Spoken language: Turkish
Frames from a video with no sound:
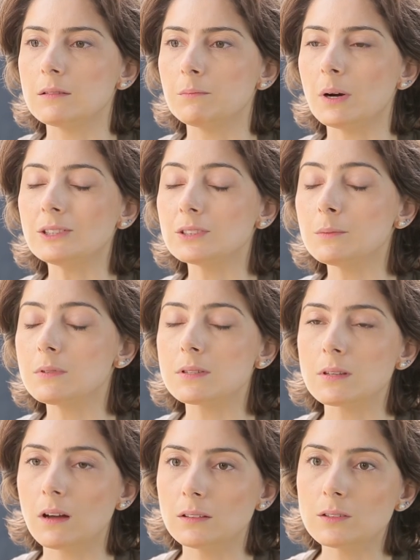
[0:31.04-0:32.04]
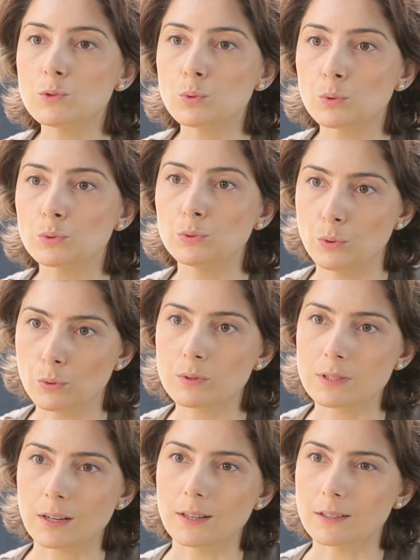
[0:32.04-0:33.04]
başka bir sağlık sorunu
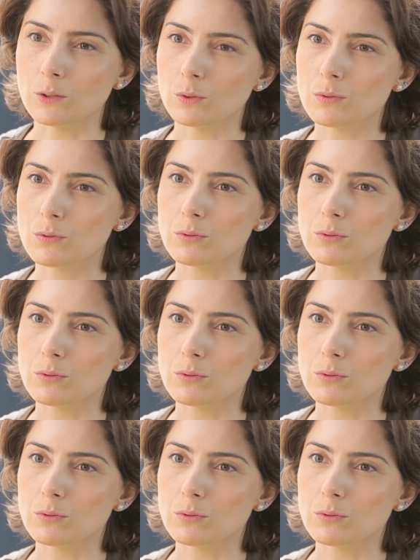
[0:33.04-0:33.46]
yoksa hani o